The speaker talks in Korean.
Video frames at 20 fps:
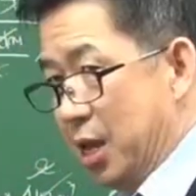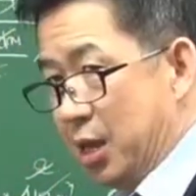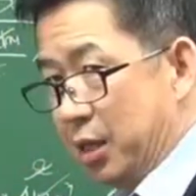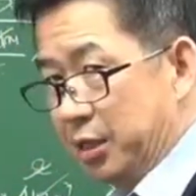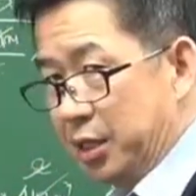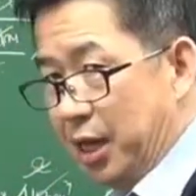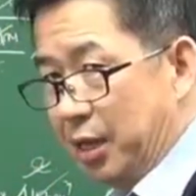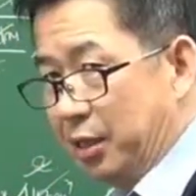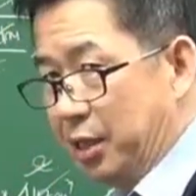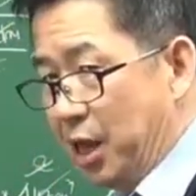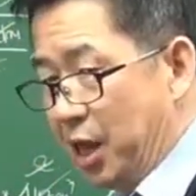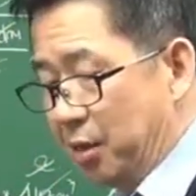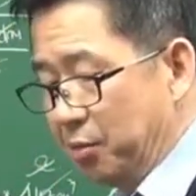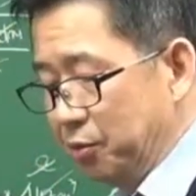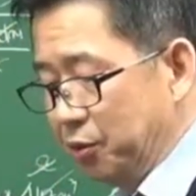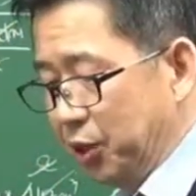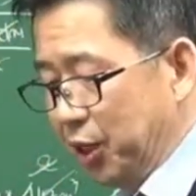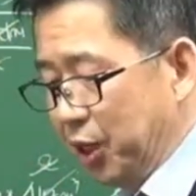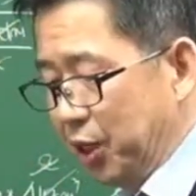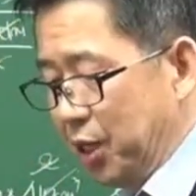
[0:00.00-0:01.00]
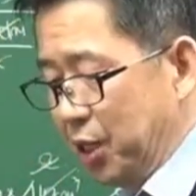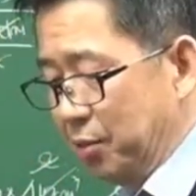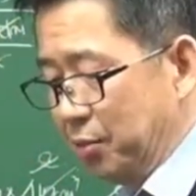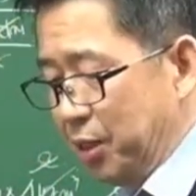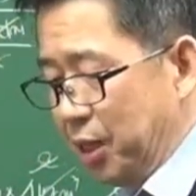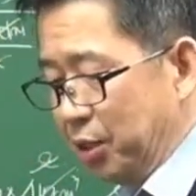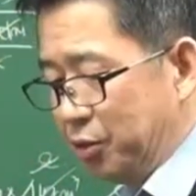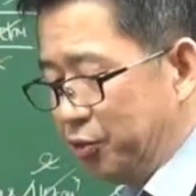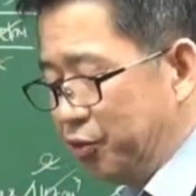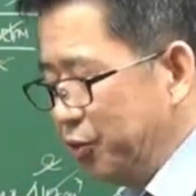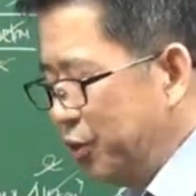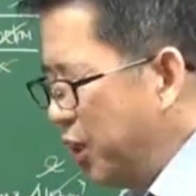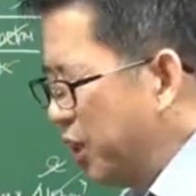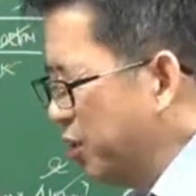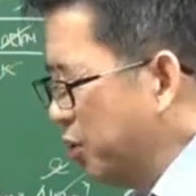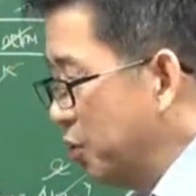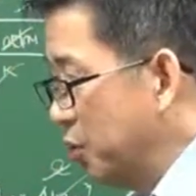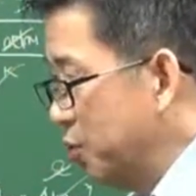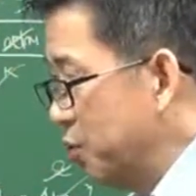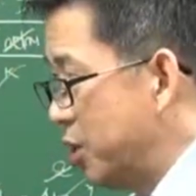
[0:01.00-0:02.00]
상태 함수기 때문에 중간
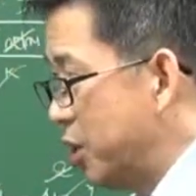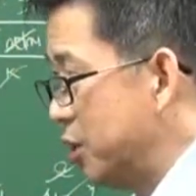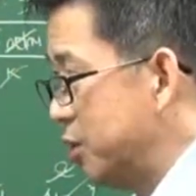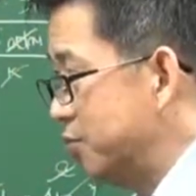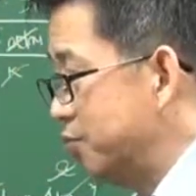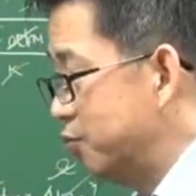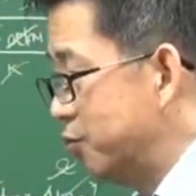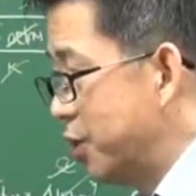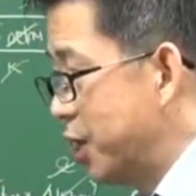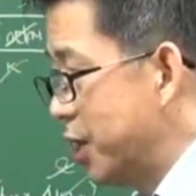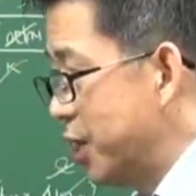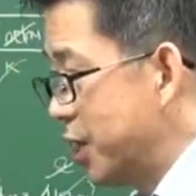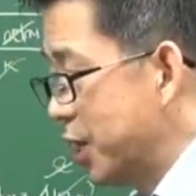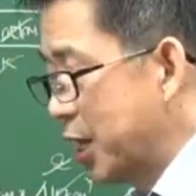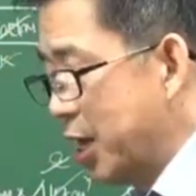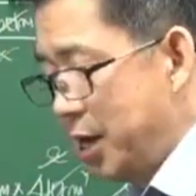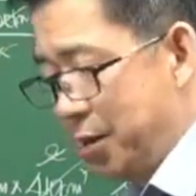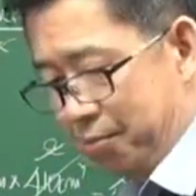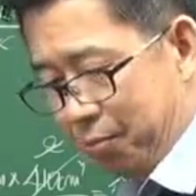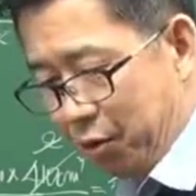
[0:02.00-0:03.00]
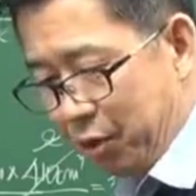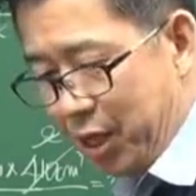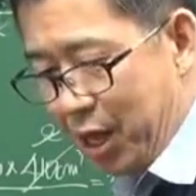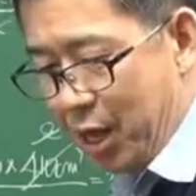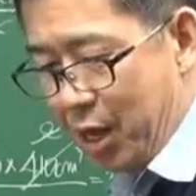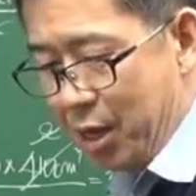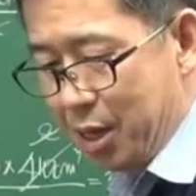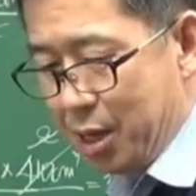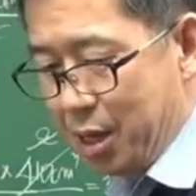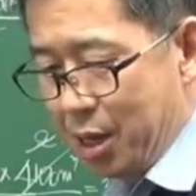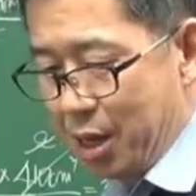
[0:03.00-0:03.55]
경로와는 무관하게, 뭐다?